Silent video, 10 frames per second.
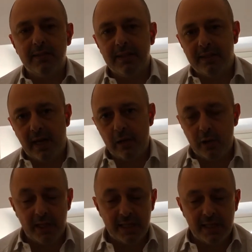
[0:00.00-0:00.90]
diventare
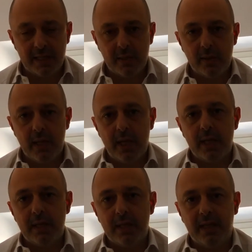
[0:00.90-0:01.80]
l'organizzazione